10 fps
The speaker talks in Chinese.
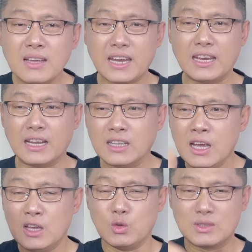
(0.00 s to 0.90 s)
这个
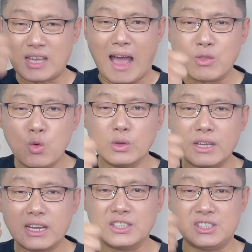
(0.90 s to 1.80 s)
用残酷的
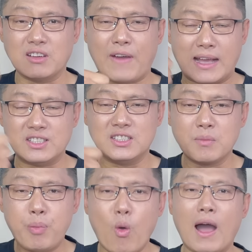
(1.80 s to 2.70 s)
这个刑罚进
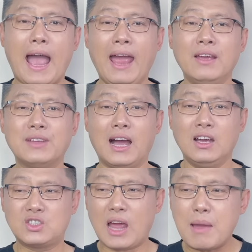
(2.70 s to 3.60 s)
行迫害啊，
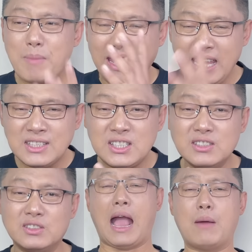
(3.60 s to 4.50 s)
这还没
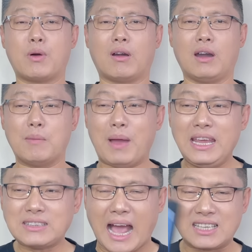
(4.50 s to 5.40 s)
进喀布尔呢，
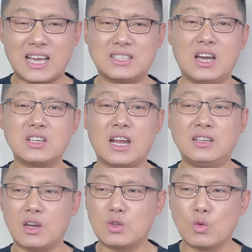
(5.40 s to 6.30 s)
没打下江山，
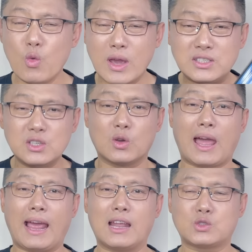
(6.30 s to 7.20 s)
这就劣迹就
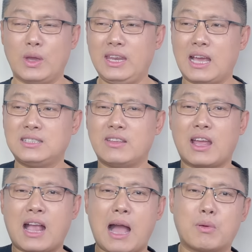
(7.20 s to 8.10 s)
来了。所以你看，现
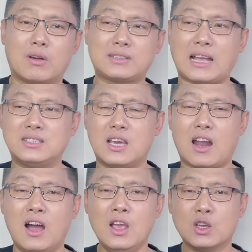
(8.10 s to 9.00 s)
在喀布尔大街
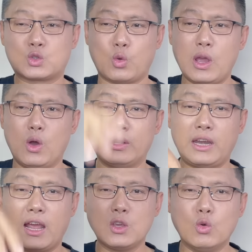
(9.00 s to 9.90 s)
上所有的
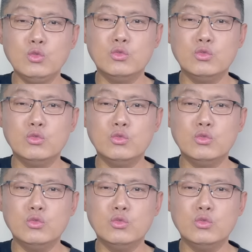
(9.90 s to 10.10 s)
那个有